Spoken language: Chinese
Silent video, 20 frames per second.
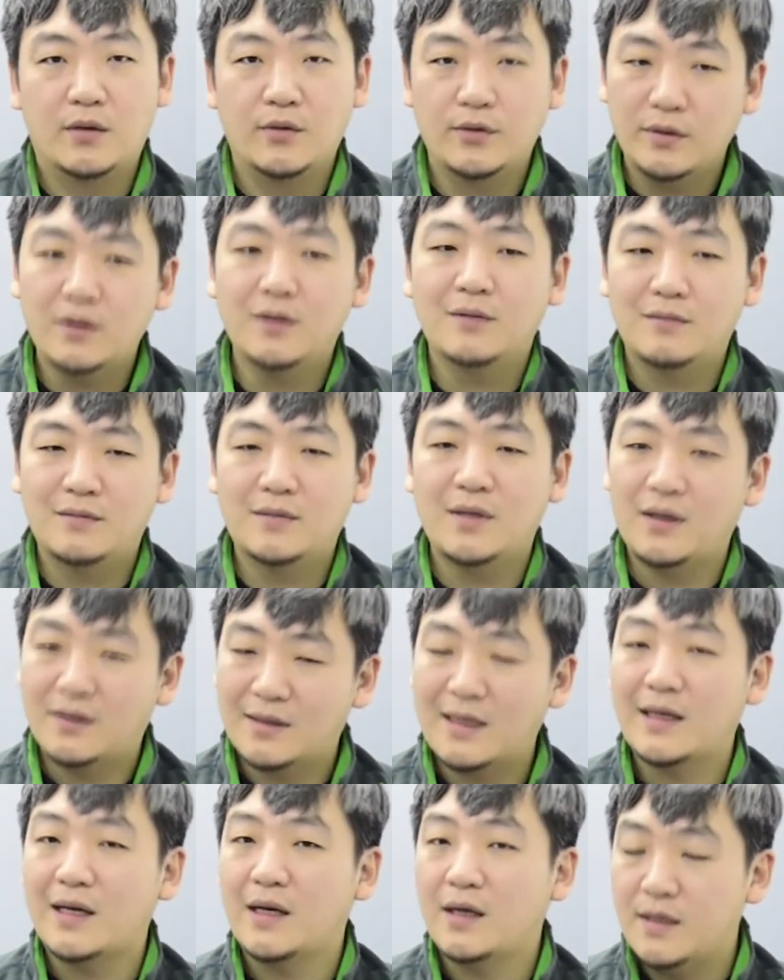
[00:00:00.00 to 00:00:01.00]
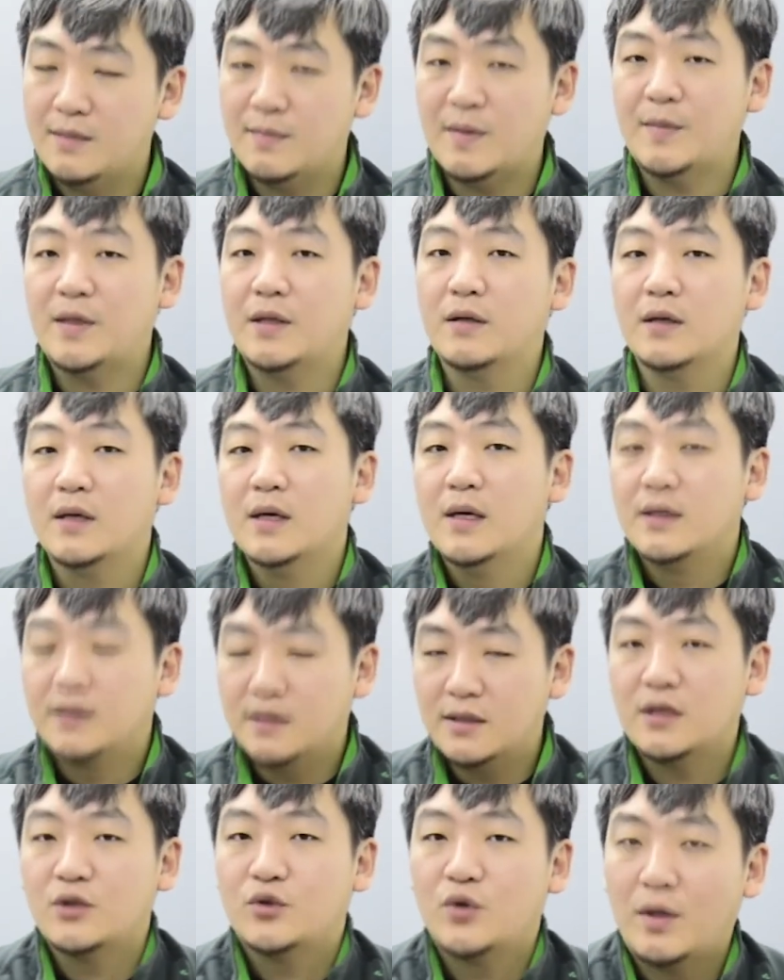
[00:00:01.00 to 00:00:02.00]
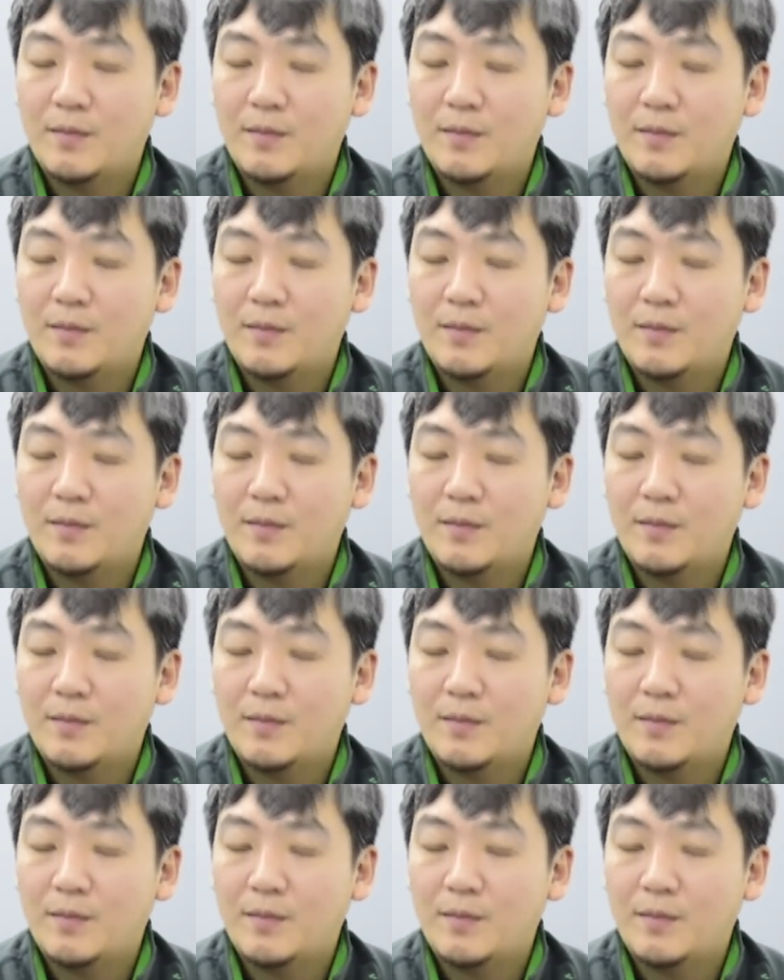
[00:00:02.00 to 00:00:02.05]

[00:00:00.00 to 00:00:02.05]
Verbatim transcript: 我觉得这个大家可以慢慢的，真的需